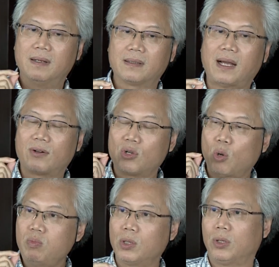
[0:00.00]
thật
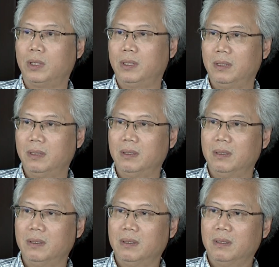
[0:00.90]
đúng của tôi
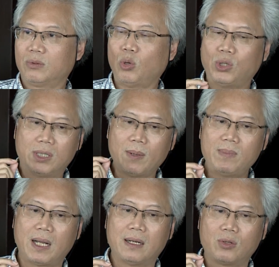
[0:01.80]
tôi chỉ chấp
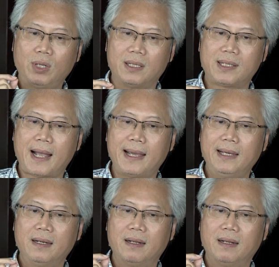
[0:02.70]
nhận là có thể sai